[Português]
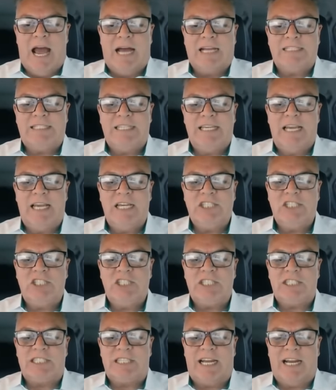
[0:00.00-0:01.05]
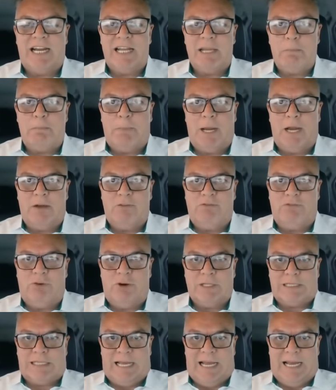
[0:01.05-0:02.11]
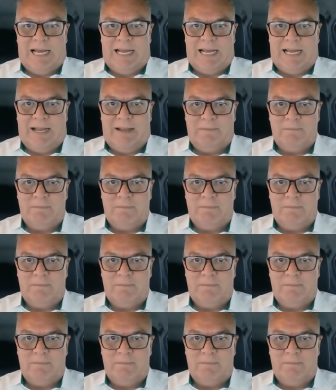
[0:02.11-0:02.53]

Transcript: a se registrarem para votar